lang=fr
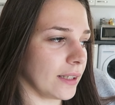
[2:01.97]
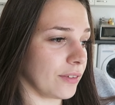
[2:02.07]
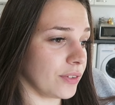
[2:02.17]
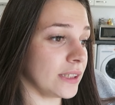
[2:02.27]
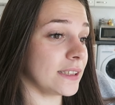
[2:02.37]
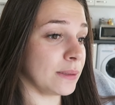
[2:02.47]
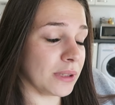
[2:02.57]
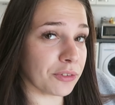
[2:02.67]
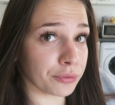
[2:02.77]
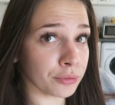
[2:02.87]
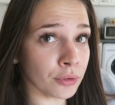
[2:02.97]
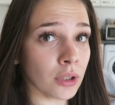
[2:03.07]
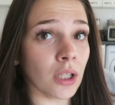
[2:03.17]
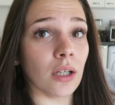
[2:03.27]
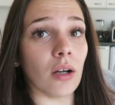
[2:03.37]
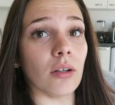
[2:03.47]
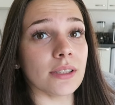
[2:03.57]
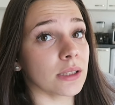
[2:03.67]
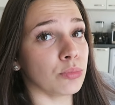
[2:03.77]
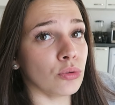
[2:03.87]
Elle a fait 10 000 vues, euh,
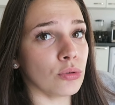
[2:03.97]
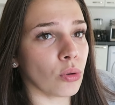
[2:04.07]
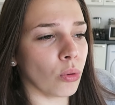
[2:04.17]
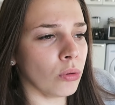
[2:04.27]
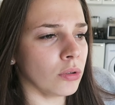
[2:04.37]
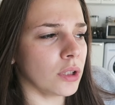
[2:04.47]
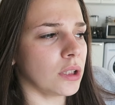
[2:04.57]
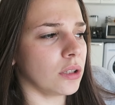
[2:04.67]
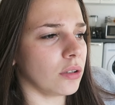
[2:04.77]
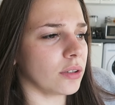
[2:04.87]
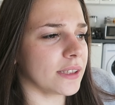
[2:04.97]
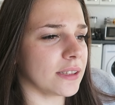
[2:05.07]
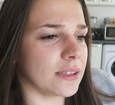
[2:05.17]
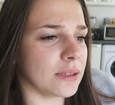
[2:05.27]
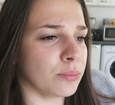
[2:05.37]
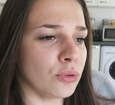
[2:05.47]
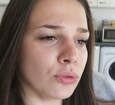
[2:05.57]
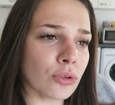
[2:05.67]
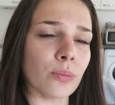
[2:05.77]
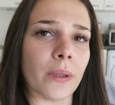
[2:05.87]
c'est beaucoup trop. Euh, c'est
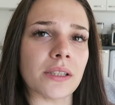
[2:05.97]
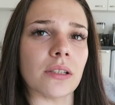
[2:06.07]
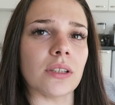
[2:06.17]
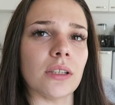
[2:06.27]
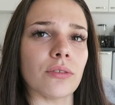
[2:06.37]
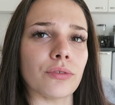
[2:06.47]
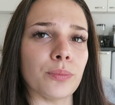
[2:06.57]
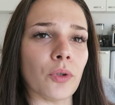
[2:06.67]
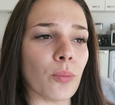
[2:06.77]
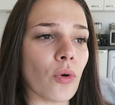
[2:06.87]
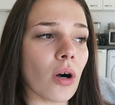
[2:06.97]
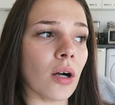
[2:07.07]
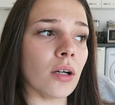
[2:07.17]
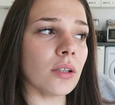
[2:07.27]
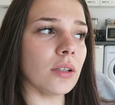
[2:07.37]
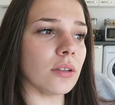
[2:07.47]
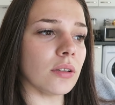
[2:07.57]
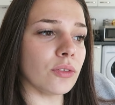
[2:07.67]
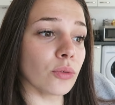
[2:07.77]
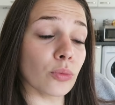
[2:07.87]
beaucoup trop de personnes qui l'ont vue pour moi.
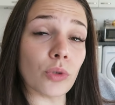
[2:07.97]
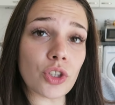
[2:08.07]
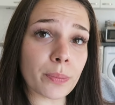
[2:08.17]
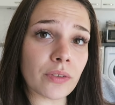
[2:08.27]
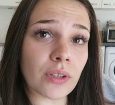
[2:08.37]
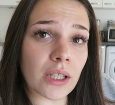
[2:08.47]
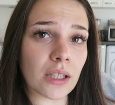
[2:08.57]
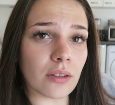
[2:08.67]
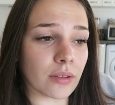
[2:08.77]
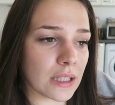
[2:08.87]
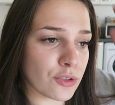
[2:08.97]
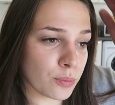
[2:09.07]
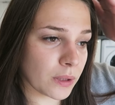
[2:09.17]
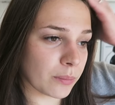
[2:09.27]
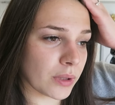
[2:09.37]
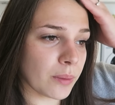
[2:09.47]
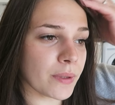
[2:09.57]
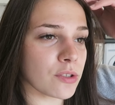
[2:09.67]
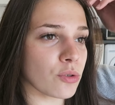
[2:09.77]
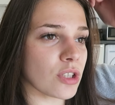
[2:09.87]
donc moi j'ai préféré la supprimer
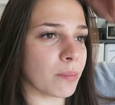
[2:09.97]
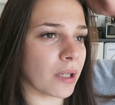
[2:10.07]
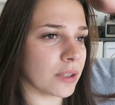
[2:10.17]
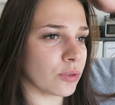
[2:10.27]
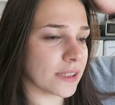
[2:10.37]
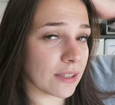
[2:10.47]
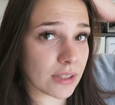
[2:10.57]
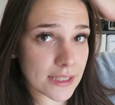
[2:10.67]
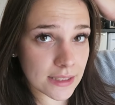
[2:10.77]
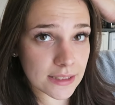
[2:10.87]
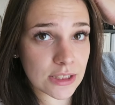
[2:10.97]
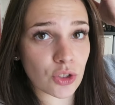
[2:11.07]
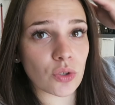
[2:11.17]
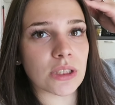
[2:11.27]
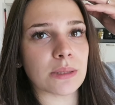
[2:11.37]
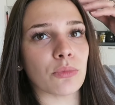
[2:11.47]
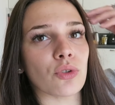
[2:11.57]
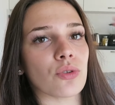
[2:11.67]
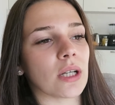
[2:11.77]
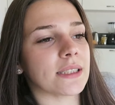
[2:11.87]
parce que j'ai parlé aussi avec Cindy
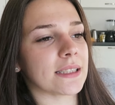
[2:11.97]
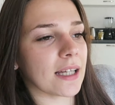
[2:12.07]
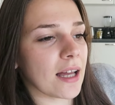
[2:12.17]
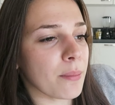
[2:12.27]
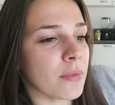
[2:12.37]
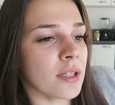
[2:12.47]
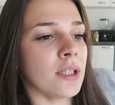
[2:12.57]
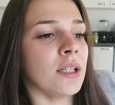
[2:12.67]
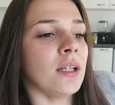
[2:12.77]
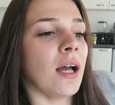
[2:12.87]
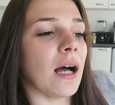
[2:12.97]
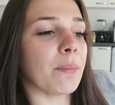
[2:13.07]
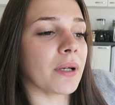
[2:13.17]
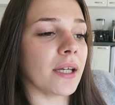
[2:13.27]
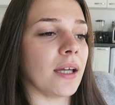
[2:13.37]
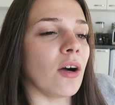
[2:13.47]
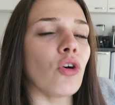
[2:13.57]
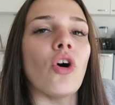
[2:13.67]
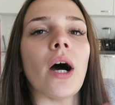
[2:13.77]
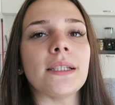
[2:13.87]
gentiment sur Instagram. Après elle a
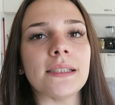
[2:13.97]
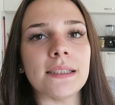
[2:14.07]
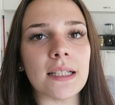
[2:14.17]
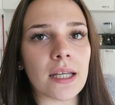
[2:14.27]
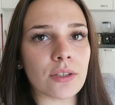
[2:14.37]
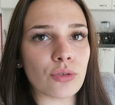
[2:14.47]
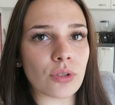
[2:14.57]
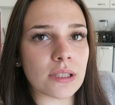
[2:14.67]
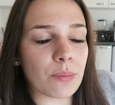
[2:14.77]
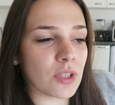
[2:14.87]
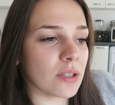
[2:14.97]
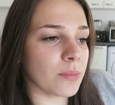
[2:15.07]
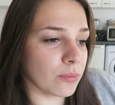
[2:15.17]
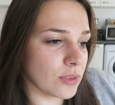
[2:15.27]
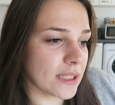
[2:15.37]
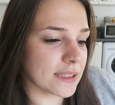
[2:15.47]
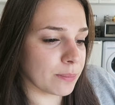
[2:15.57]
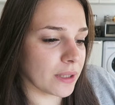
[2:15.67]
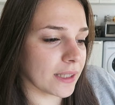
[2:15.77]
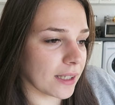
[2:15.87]
encore attisé la haine sur Snapchat mais bon ça
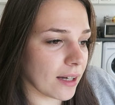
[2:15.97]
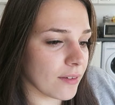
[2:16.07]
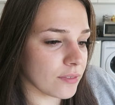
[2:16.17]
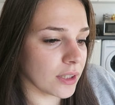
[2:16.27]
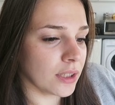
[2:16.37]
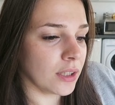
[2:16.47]
c'est pas très grave.